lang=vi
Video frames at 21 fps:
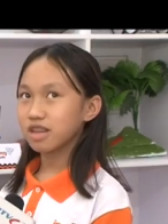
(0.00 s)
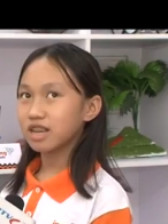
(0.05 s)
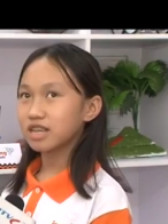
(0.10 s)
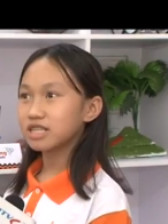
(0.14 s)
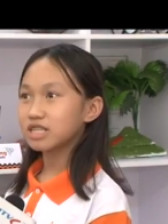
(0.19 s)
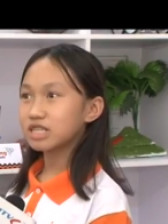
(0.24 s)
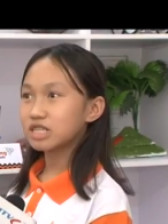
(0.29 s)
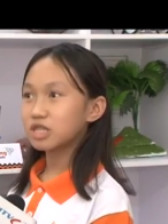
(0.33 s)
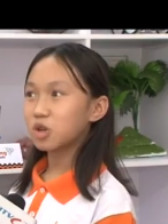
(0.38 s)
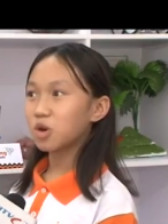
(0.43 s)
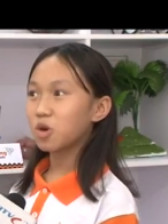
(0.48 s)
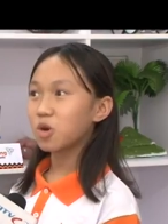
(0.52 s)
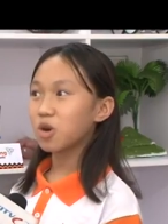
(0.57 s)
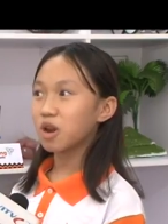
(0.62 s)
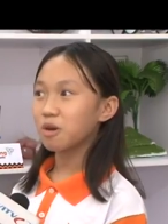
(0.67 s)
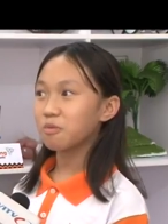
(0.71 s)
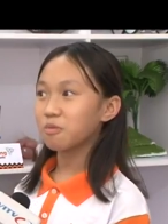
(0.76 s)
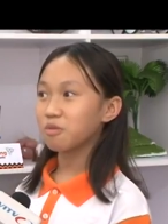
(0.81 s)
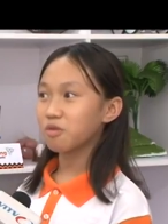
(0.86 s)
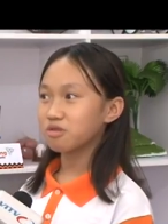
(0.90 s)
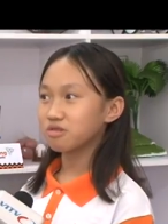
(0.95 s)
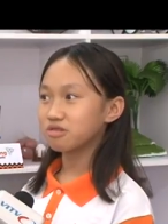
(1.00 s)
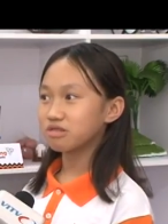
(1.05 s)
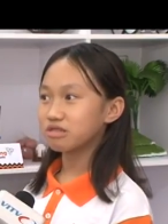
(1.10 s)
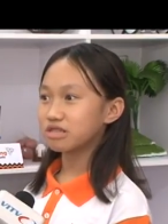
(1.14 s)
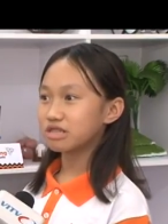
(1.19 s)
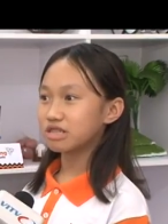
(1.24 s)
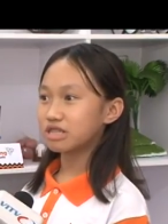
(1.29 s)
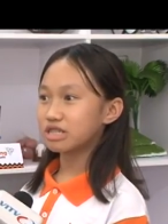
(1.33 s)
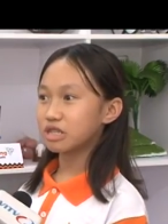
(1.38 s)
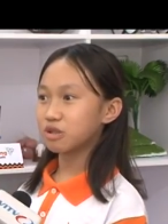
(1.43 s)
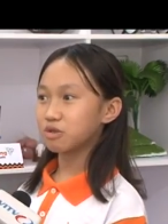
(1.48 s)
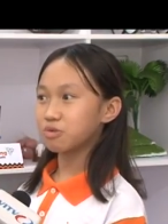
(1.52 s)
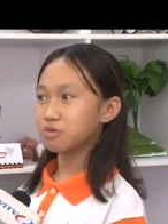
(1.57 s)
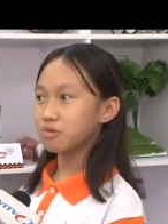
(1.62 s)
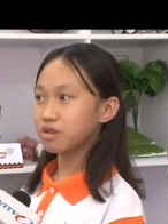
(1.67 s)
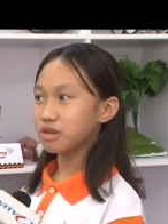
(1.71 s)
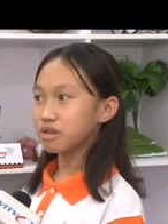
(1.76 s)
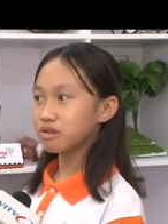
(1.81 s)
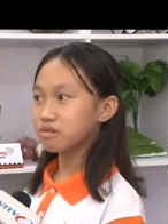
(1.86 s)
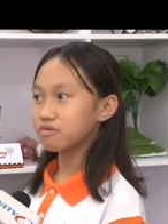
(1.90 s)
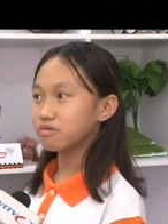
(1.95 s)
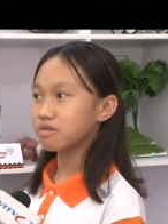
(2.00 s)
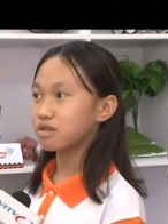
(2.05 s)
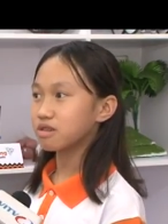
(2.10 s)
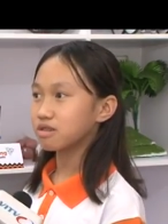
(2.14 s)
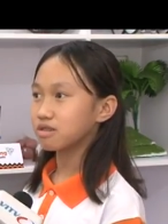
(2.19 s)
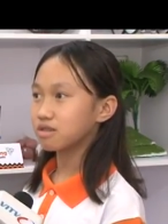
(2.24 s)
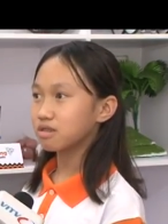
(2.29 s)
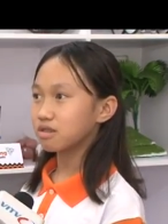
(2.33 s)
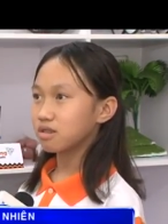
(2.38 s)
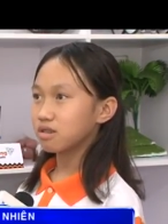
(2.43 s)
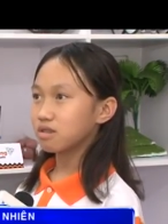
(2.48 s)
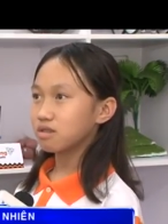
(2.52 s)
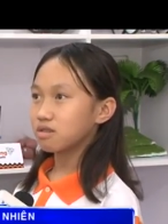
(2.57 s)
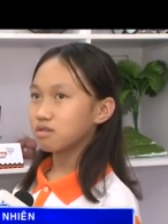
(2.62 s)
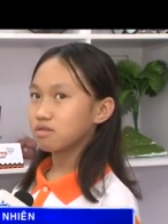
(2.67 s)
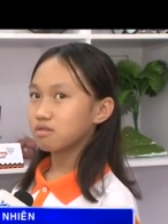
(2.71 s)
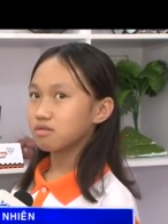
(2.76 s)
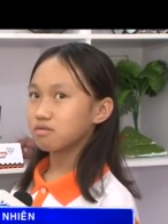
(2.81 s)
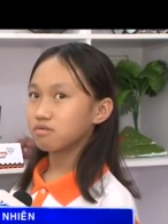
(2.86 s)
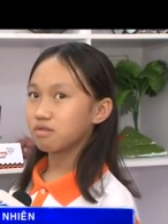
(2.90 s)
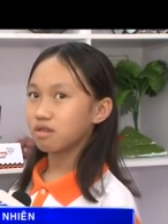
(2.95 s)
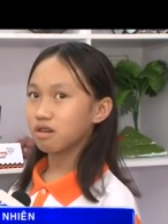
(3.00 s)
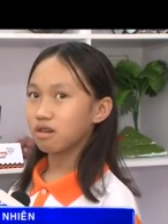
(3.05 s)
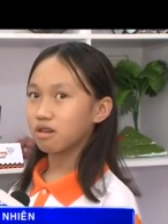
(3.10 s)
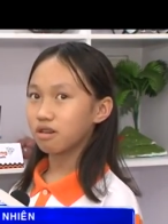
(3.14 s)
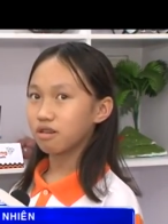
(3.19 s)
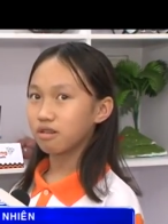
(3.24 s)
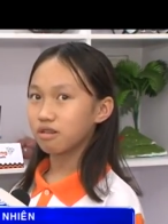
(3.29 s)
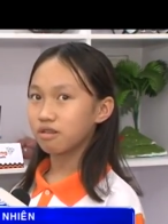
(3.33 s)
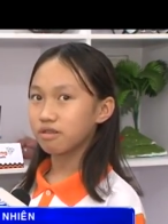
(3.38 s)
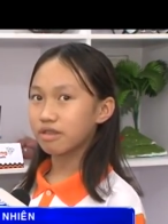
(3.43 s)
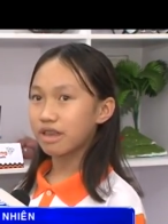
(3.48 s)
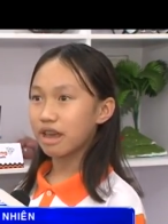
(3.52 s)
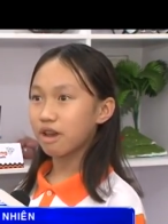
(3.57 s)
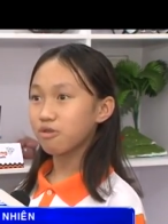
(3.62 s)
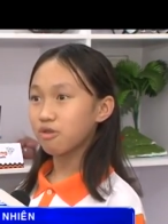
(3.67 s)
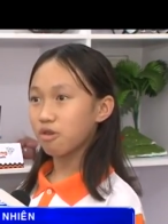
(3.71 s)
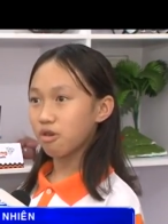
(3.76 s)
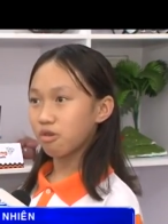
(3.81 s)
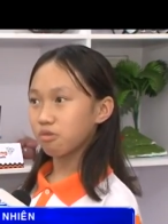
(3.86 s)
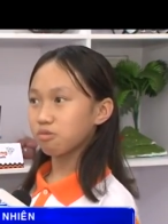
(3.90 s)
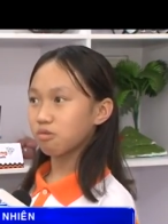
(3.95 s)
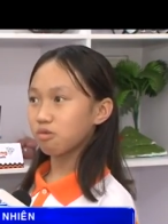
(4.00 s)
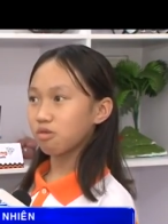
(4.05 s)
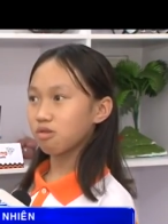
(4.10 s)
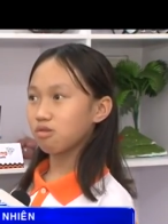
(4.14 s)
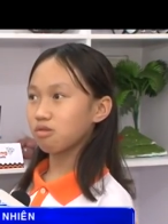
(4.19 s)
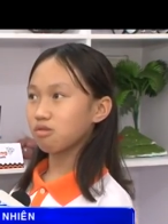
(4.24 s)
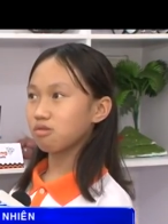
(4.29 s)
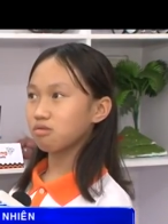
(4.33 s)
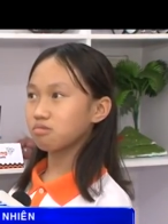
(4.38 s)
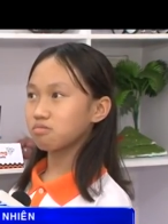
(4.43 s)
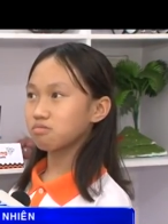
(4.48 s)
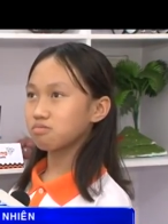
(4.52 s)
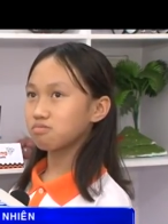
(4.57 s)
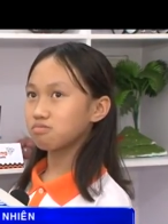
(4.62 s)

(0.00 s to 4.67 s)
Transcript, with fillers: thấy cô là một người nhiệt huyết về uh, ờ, giáo dục cô